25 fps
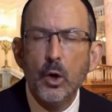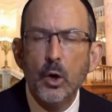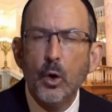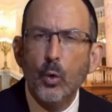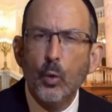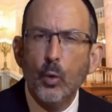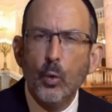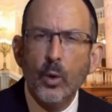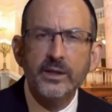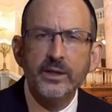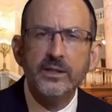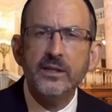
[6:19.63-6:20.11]

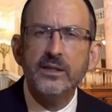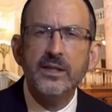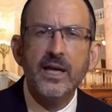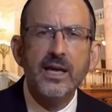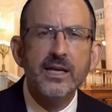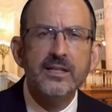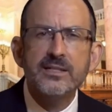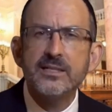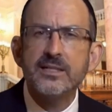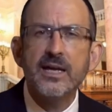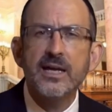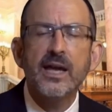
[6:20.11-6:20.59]
Что
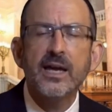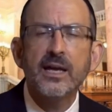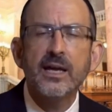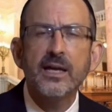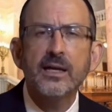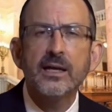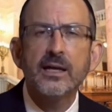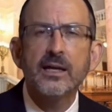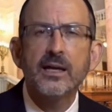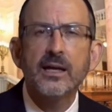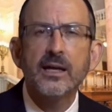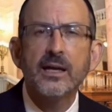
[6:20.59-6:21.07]
они
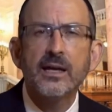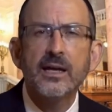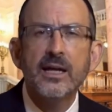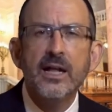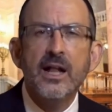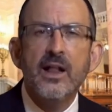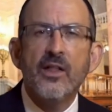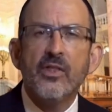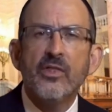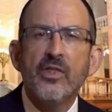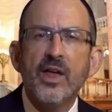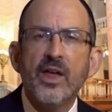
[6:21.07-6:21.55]
сказали?
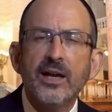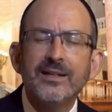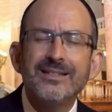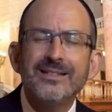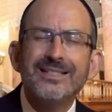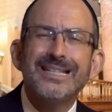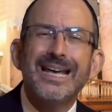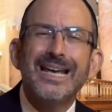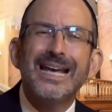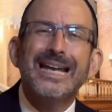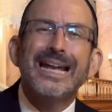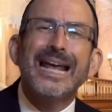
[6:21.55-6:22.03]
Они
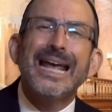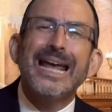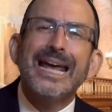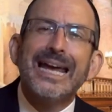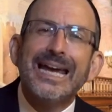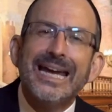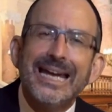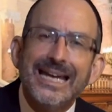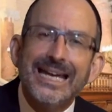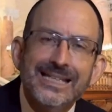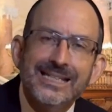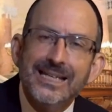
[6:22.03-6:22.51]
сказали,
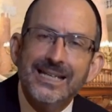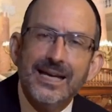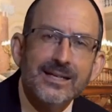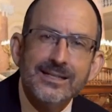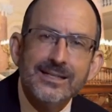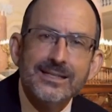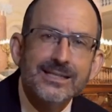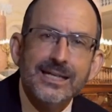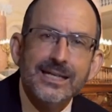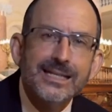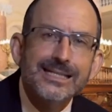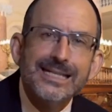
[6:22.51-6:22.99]
он
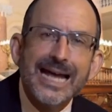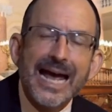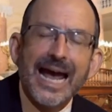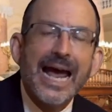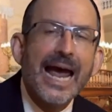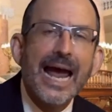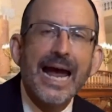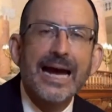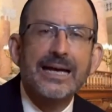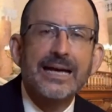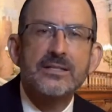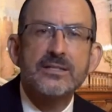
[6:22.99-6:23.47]

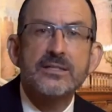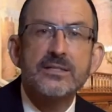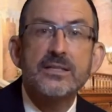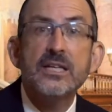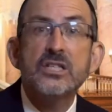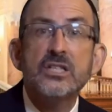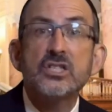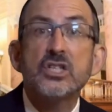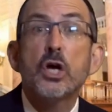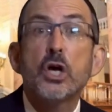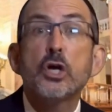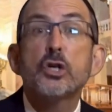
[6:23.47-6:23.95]
делает эти
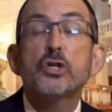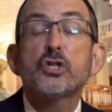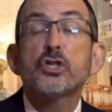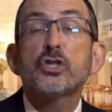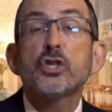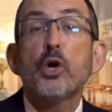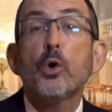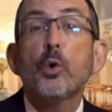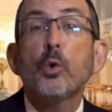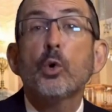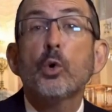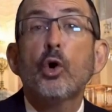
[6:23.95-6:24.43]
акты,
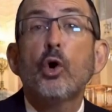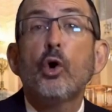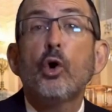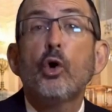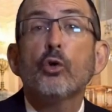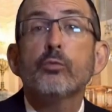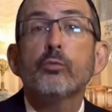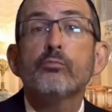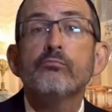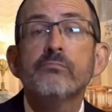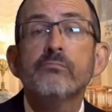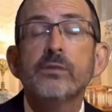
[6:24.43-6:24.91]
эти
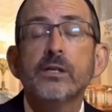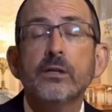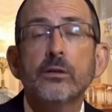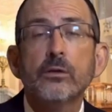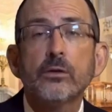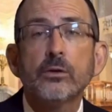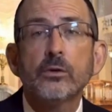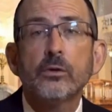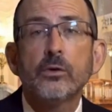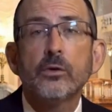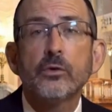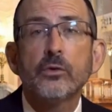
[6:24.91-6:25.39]
так
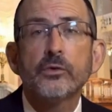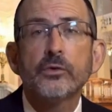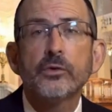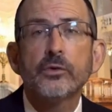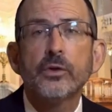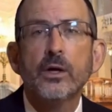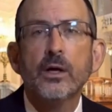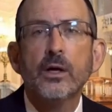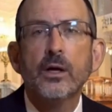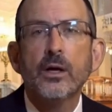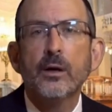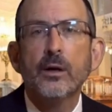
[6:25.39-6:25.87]
называемые
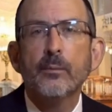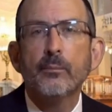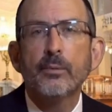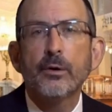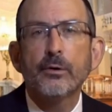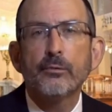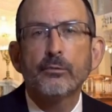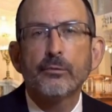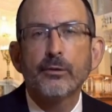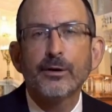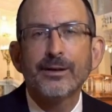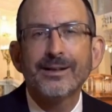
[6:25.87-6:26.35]

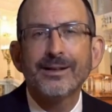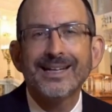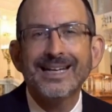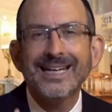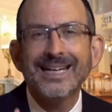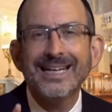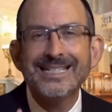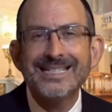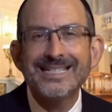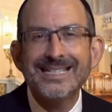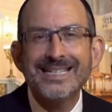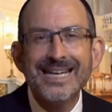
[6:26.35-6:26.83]
чудеса, но на
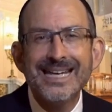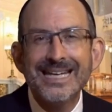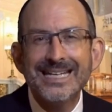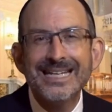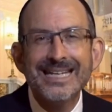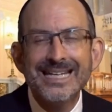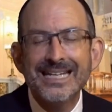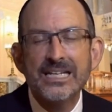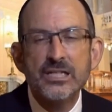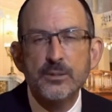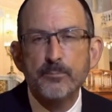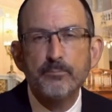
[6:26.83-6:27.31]
самом
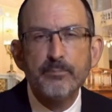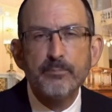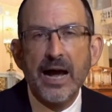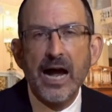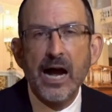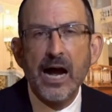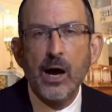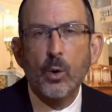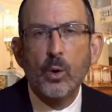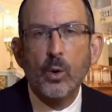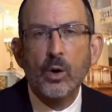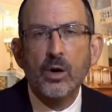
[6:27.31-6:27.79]
деле
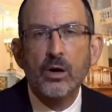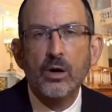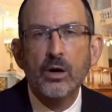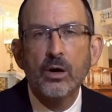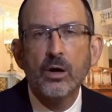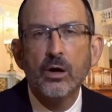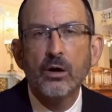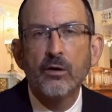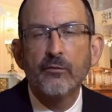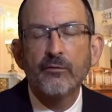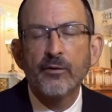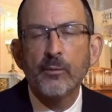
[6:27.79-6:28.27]
он
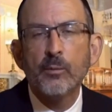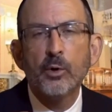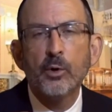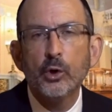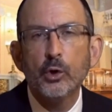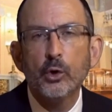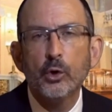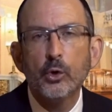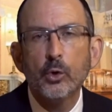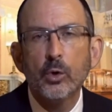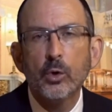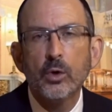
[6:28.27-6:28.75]

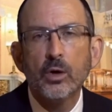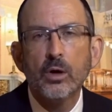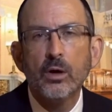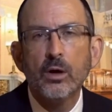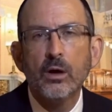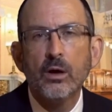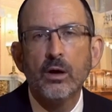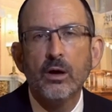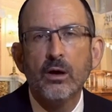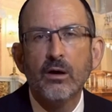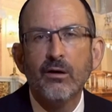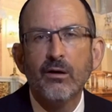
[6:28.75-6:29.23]
получает
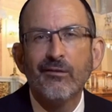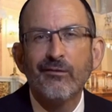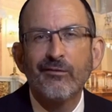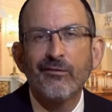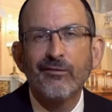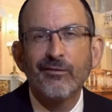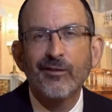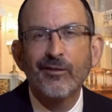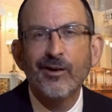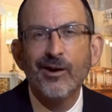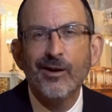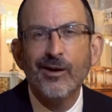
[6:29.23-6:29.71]
силу.
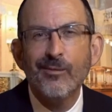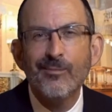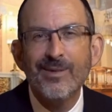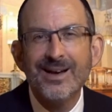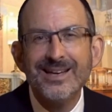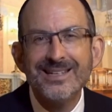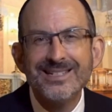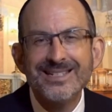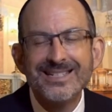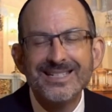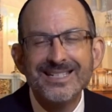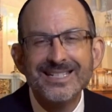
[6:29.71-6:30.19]
От
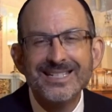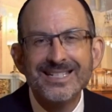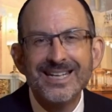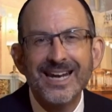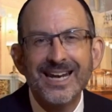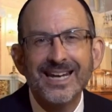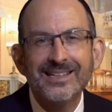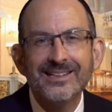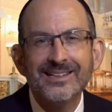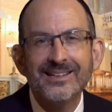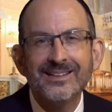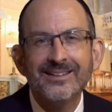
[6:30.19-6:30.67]
кого?
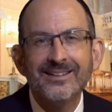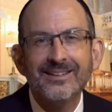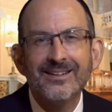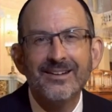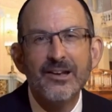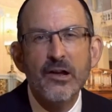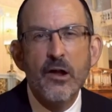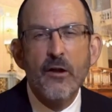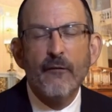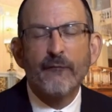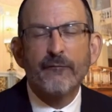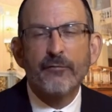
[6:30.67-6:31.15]
Они
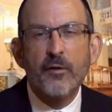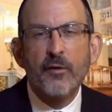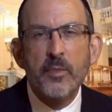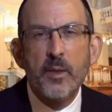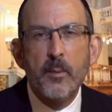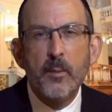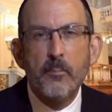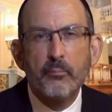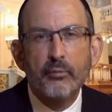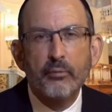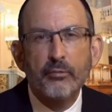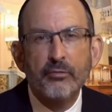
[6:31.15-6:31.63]
сказали,
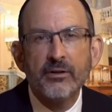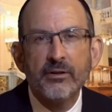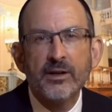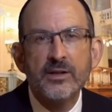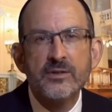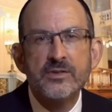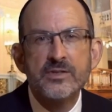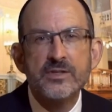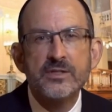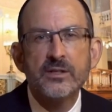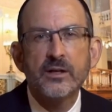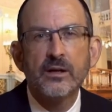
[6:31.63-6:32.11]
что от
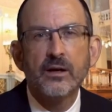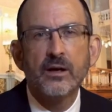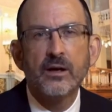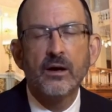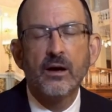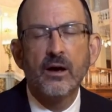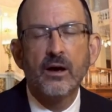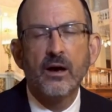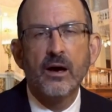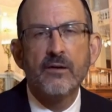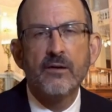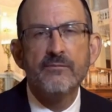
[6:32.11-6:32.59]

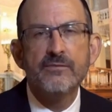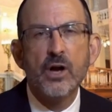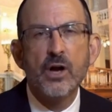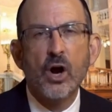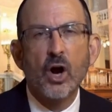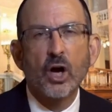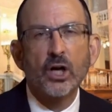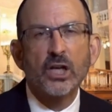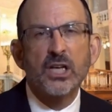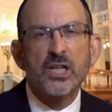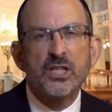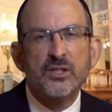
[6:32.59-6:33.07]
сатаны,
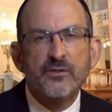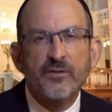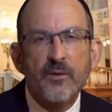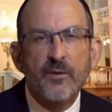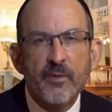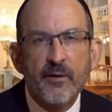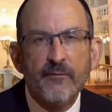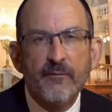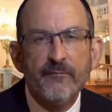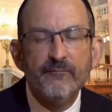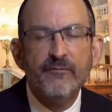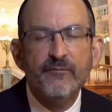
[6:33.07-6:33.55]
князя
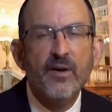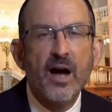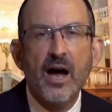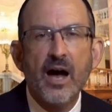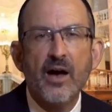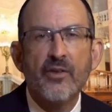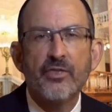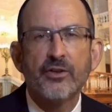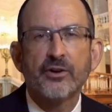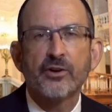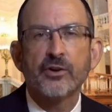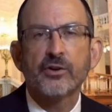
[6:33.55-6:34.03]
тьмы,
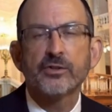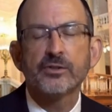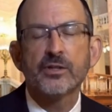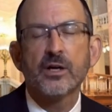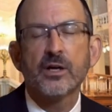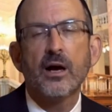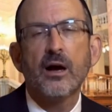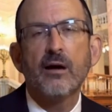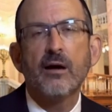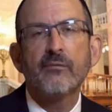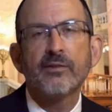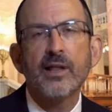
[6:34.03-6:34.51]

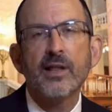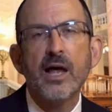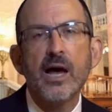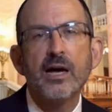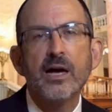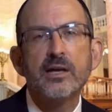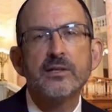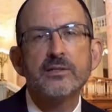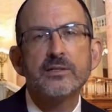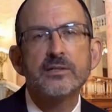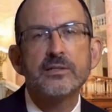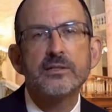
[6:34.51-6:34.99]
отца
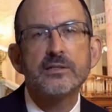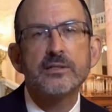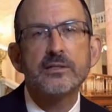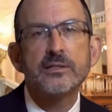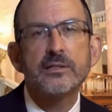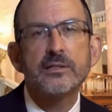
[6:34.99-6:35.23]
лжи.